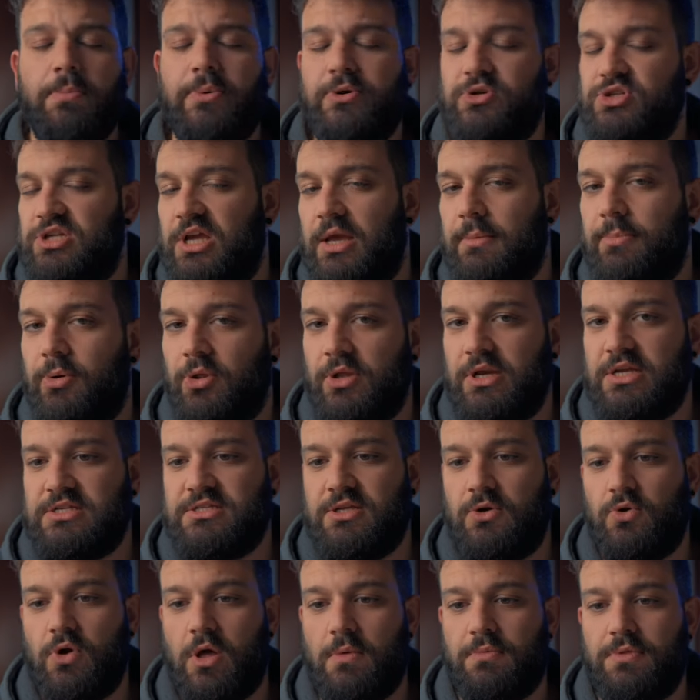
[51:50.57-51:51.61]
Pero sí que podría
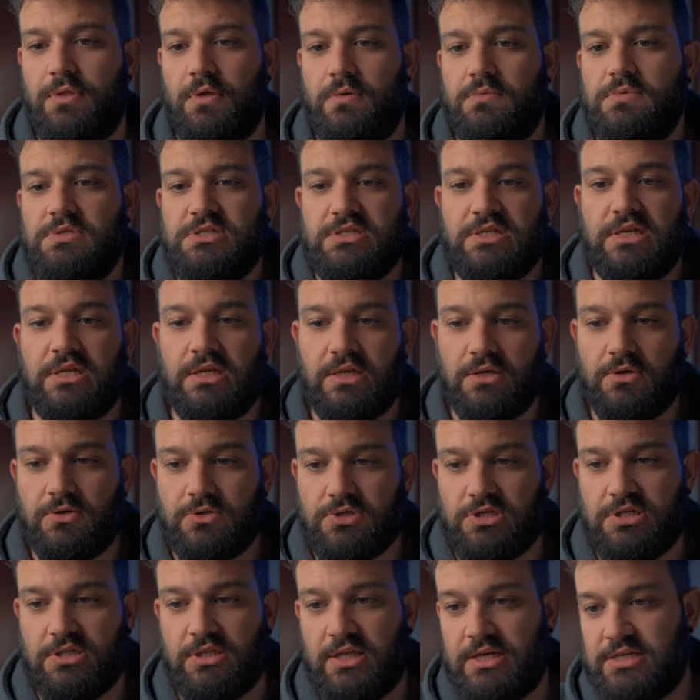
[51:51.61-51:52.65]
ser una opción, si
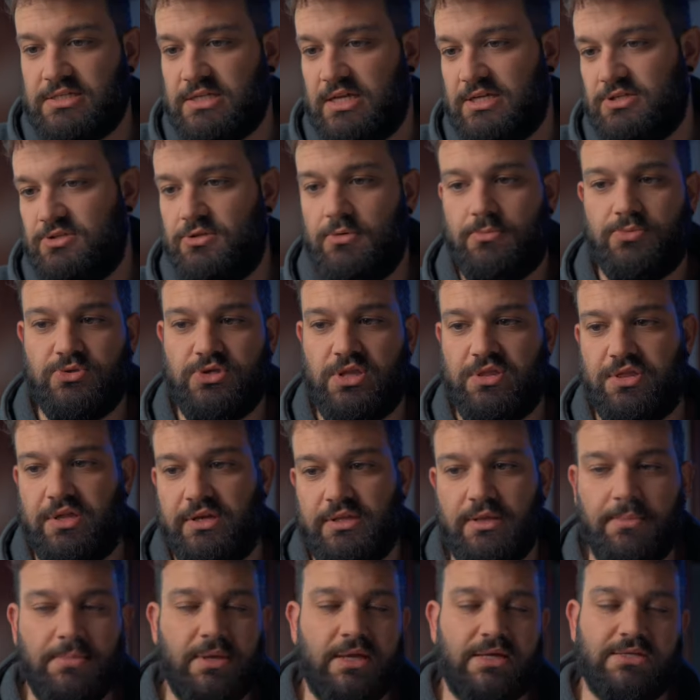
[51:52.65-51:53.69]
os interesa esto, pues hacer
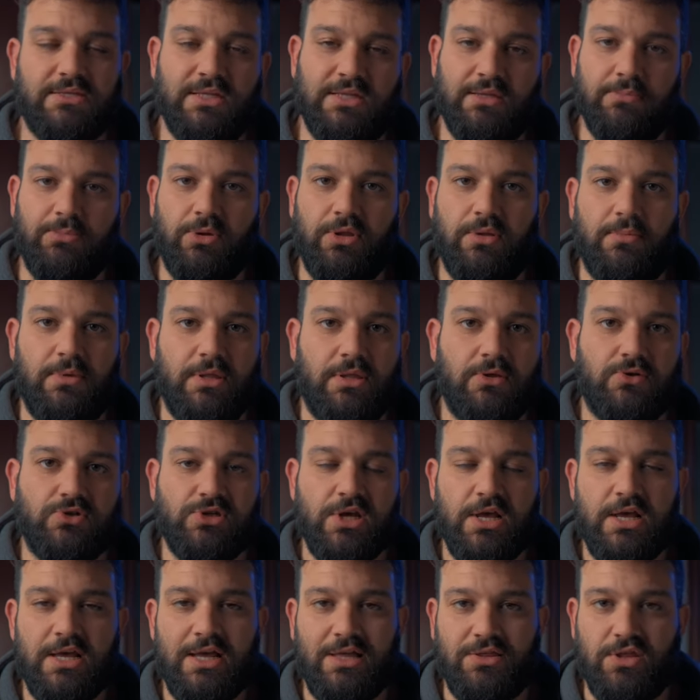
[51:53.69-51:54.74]
también este tipo de vídeos
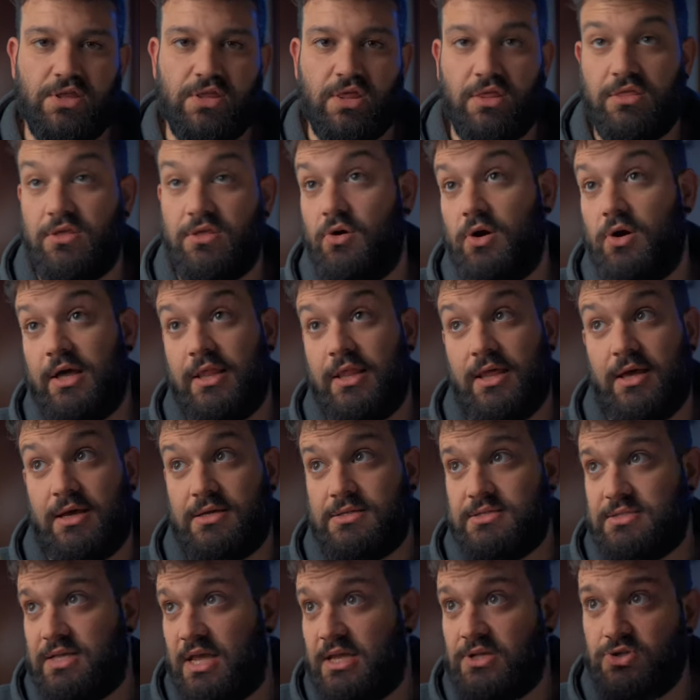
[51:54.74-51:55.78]
de edición cada
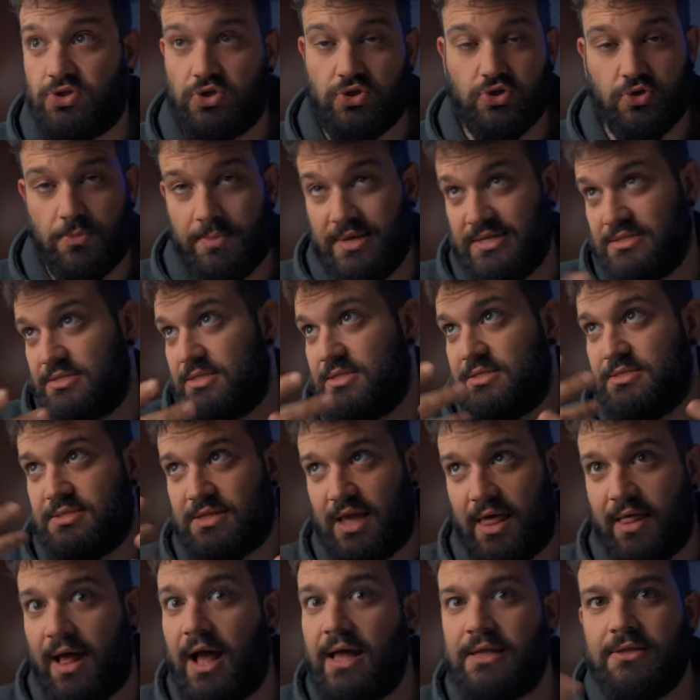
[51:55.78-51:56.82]
6, 8 meses,
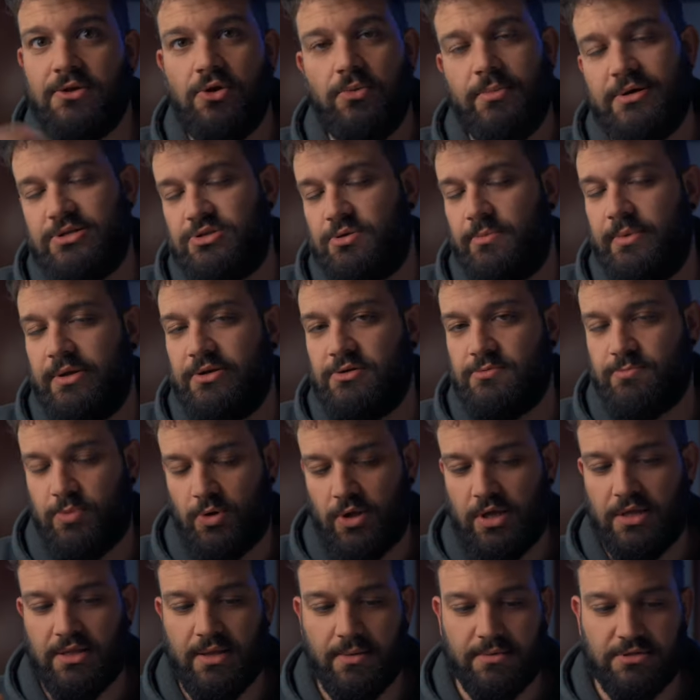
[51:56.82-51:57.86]
cada año más o menos,
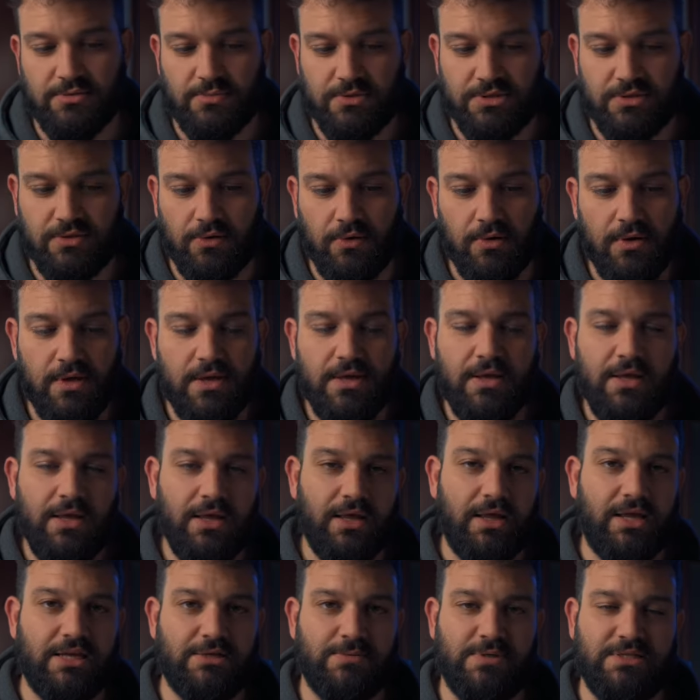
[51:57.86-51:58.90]
porque ya habéis visto
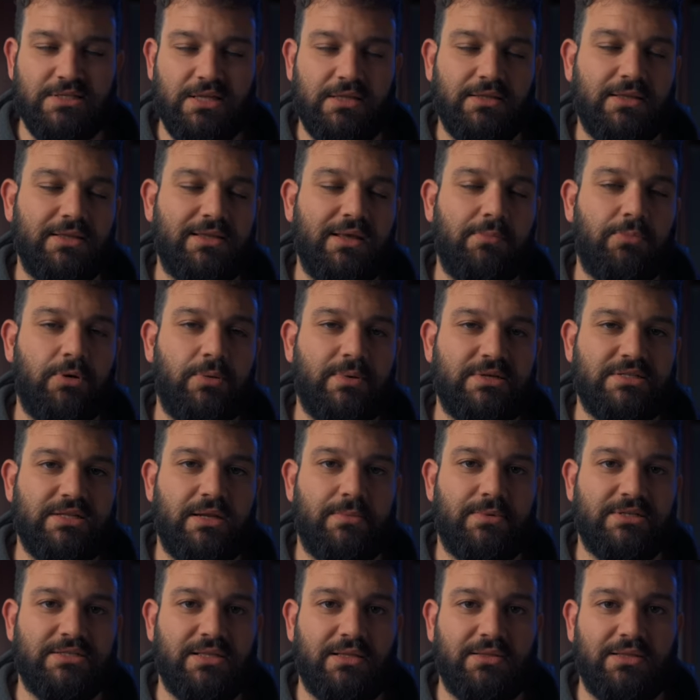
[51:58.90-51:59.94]
que es bastante tiempo y va a ser
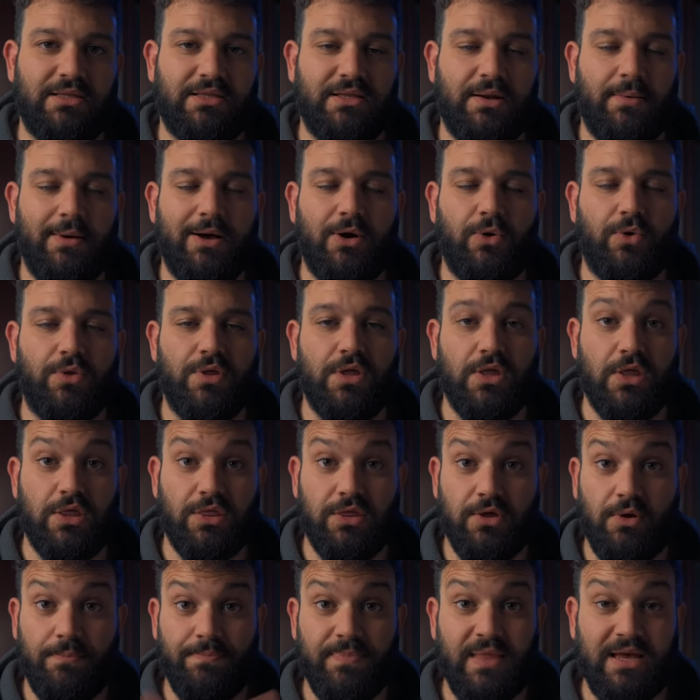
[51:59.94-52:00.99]
bastante trabajo de edición.